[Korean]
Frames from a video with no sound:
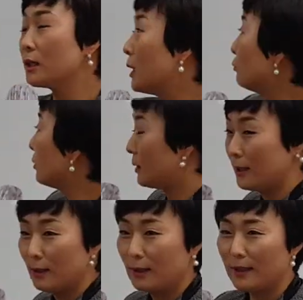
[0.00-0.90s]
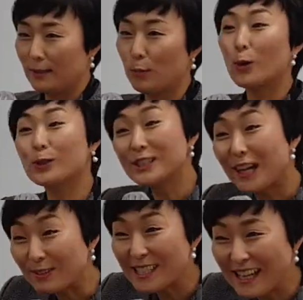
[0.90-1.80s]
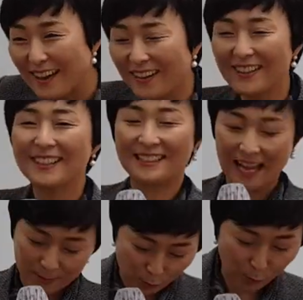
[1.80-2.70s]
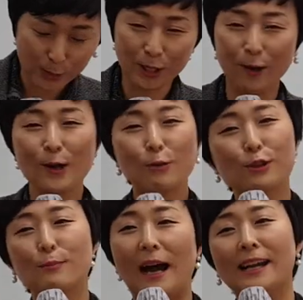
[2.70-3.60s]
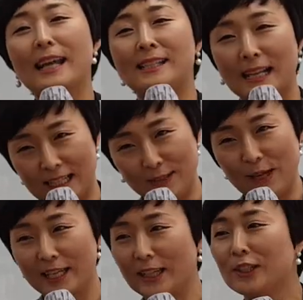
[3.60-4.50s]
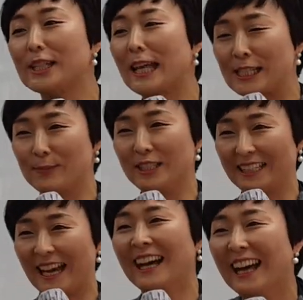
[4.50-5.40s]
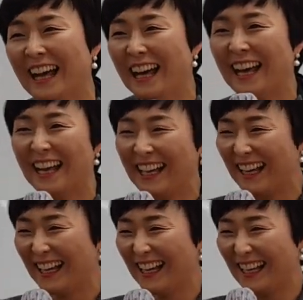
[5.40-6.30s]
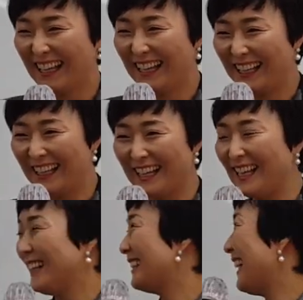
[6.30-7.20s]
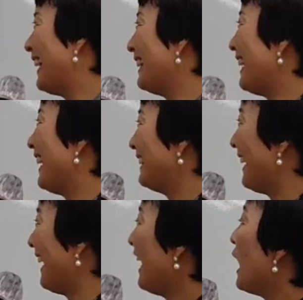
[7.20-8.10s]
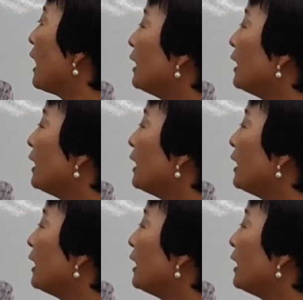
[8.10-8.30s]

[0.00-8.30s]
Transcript: 근데 복권성, 복권성 잡으실래요? 네, 복권성 우리 마리아 사장님에게 아, 드리겠습니다. 사는 교포 사인도 있어. 네, 네, 네.